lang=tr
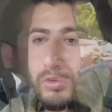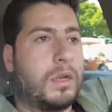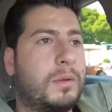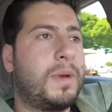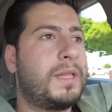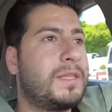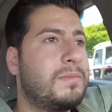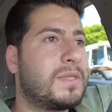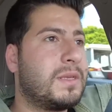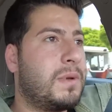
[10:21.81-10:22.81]
Araba
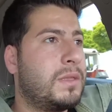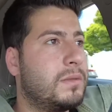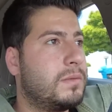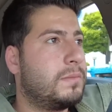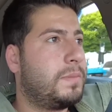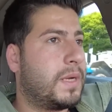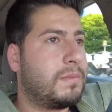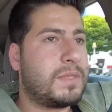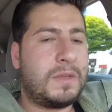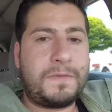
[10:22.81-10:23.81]
aldığımız zaman
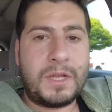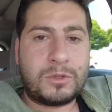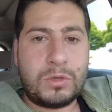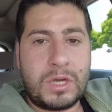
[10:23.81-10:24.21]
paramız enflasyon